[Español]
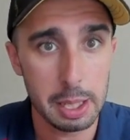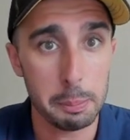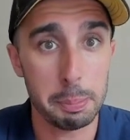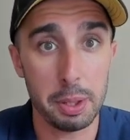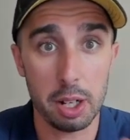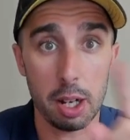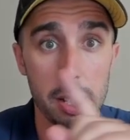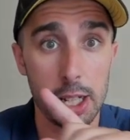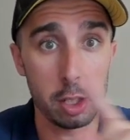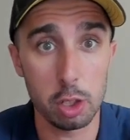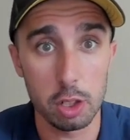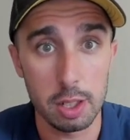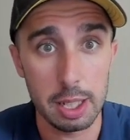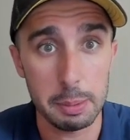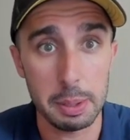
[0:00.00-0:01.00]
Pero ahora
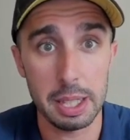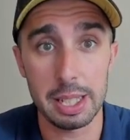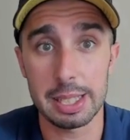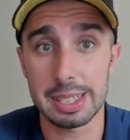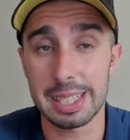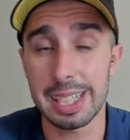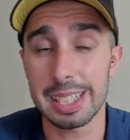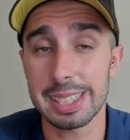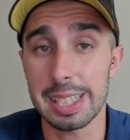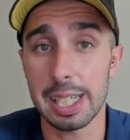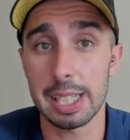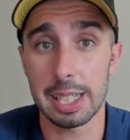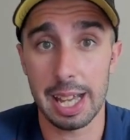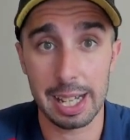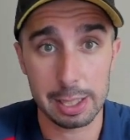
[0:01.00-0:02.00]
no, el Ter
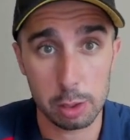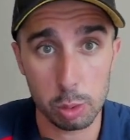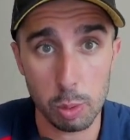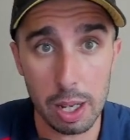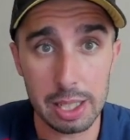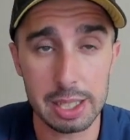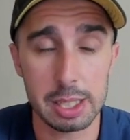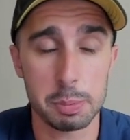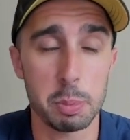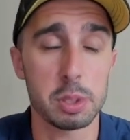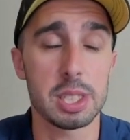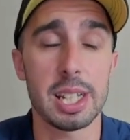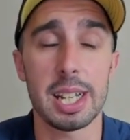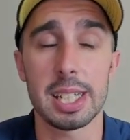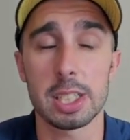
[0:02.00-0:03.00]
Stegen actual después
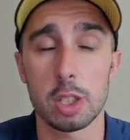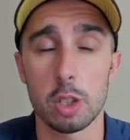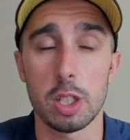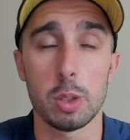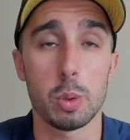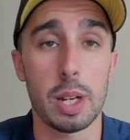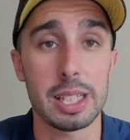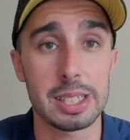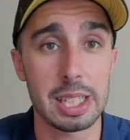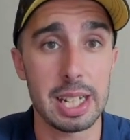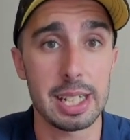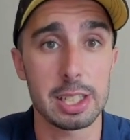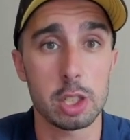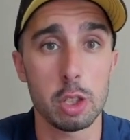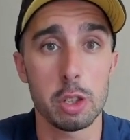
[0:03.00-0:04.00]
de la lesión y durante la
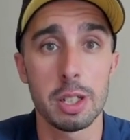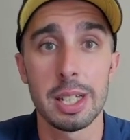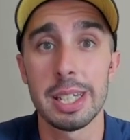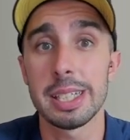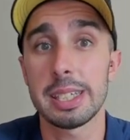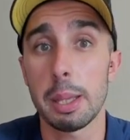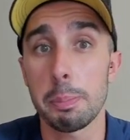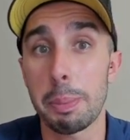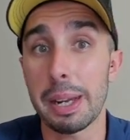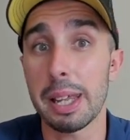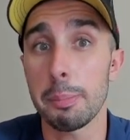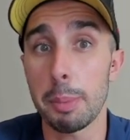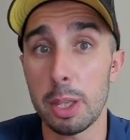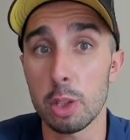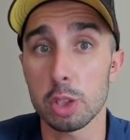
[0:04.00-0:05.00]
lesión te para
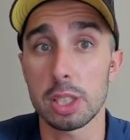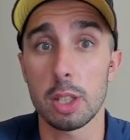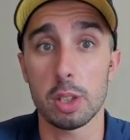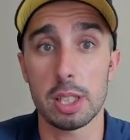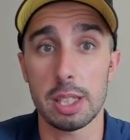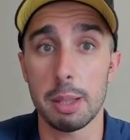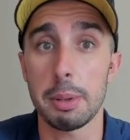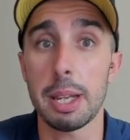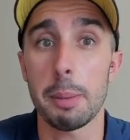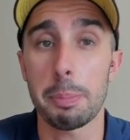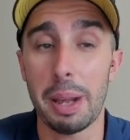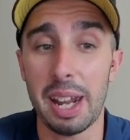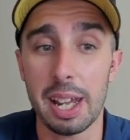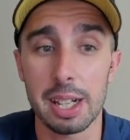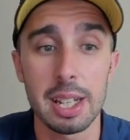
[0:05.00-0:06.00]
menos de lo que debería
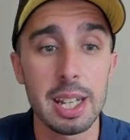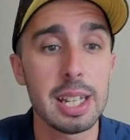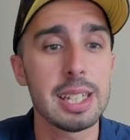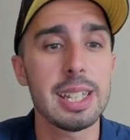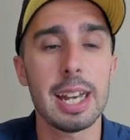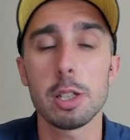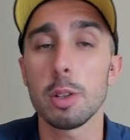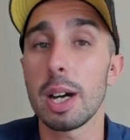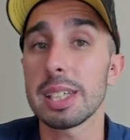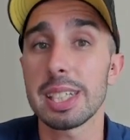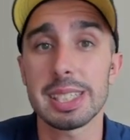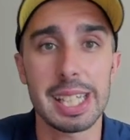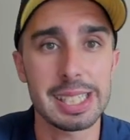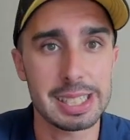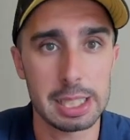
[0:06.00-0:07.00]
parar. Ya no hace
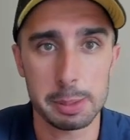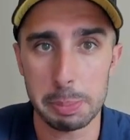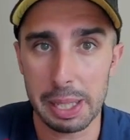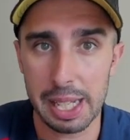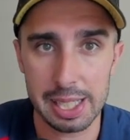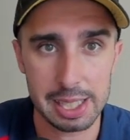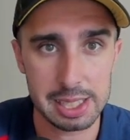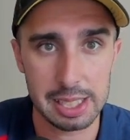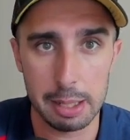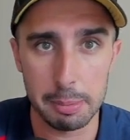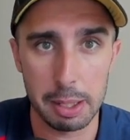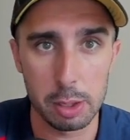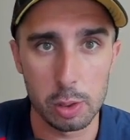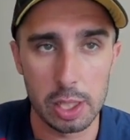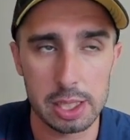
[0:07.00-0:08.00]
tantas paradas
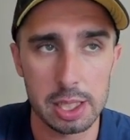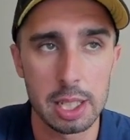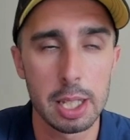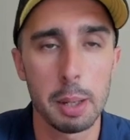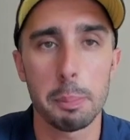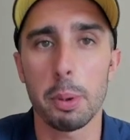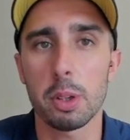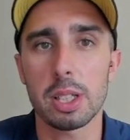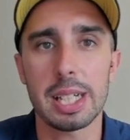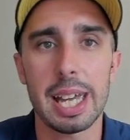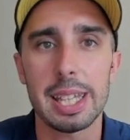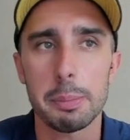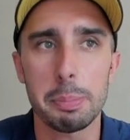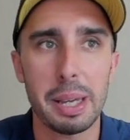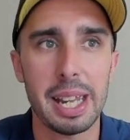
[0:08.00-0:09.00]
salvadoras. Por
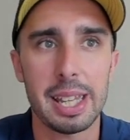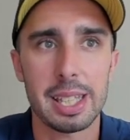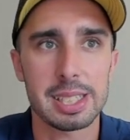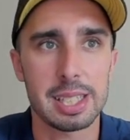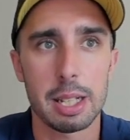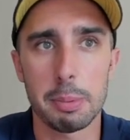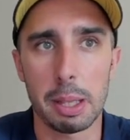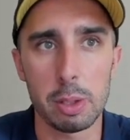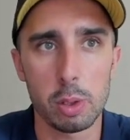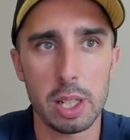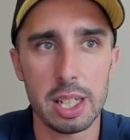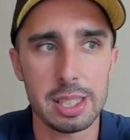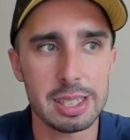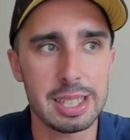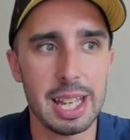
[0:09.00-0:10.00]
cada parada
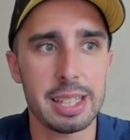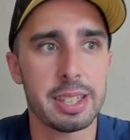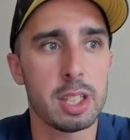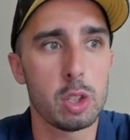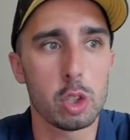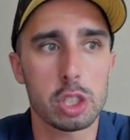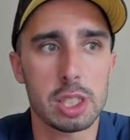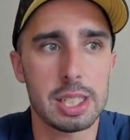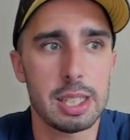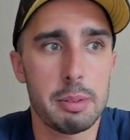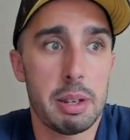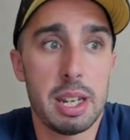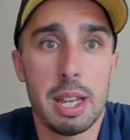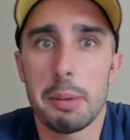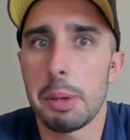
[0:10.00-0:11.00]
salvadora te hace dos que
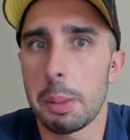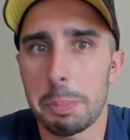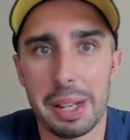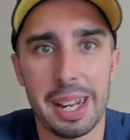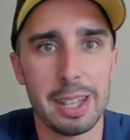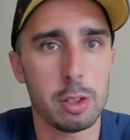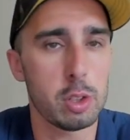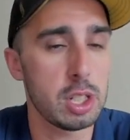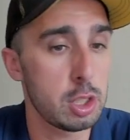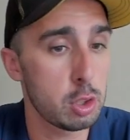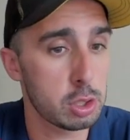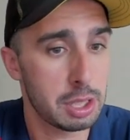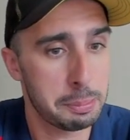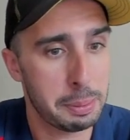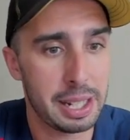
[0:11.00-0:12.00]
debería haber parado y
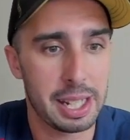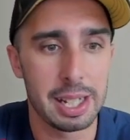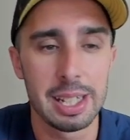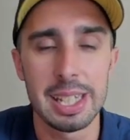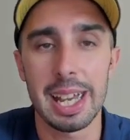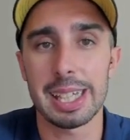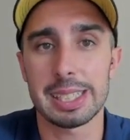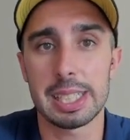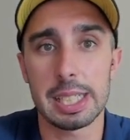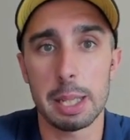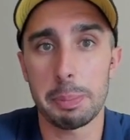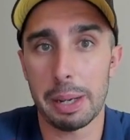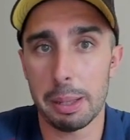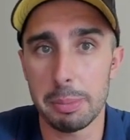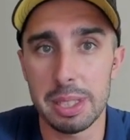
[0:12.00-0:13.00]
no te para. Así que
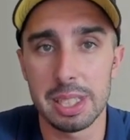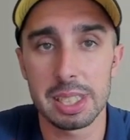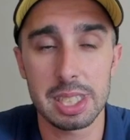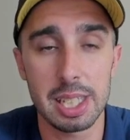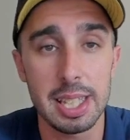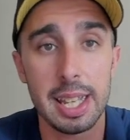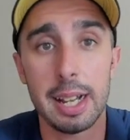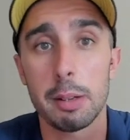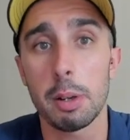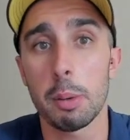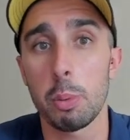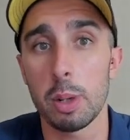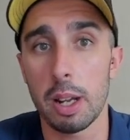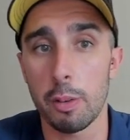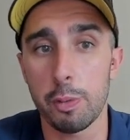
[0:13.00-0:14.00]
para mí, si llega una
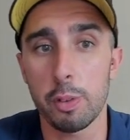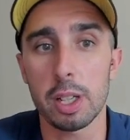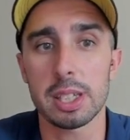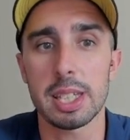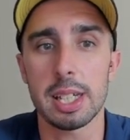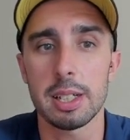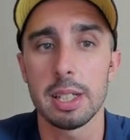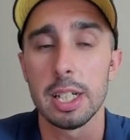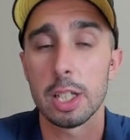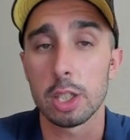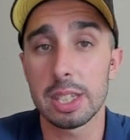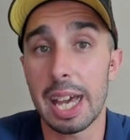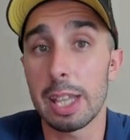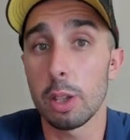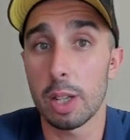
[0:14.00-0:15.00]
buena oferta,
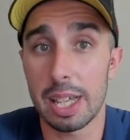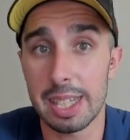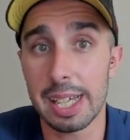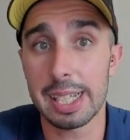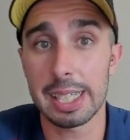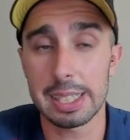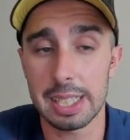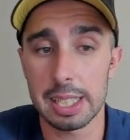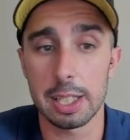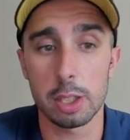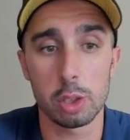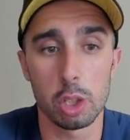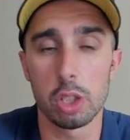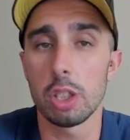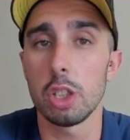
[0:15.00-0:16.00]
dado la edad que tiene y
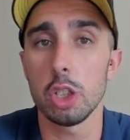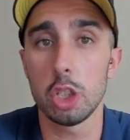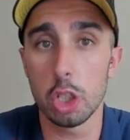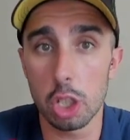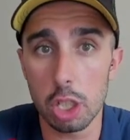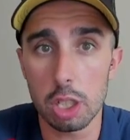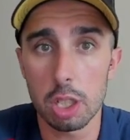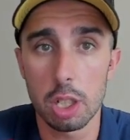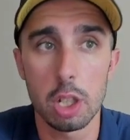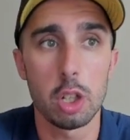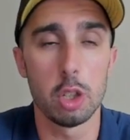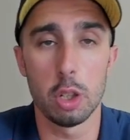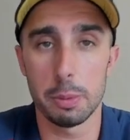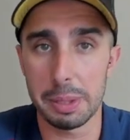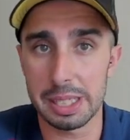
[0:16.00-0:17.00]
todo, yo
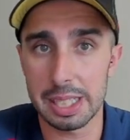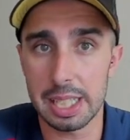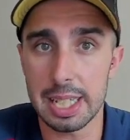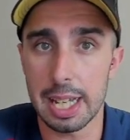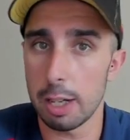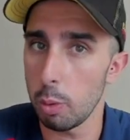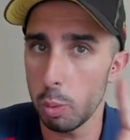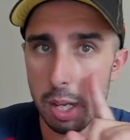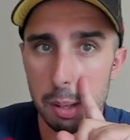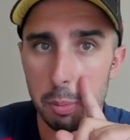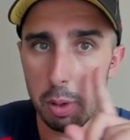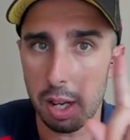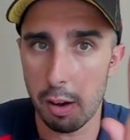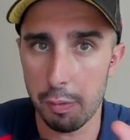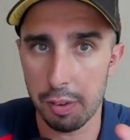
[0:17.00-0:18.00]
lo vendería. Una
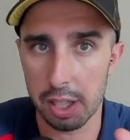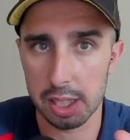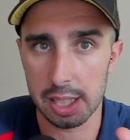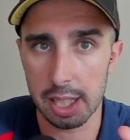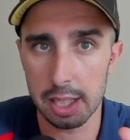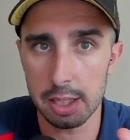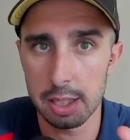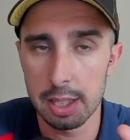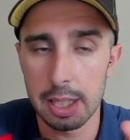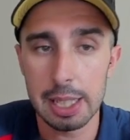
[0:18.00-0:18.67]
buena oferta, ¿eh?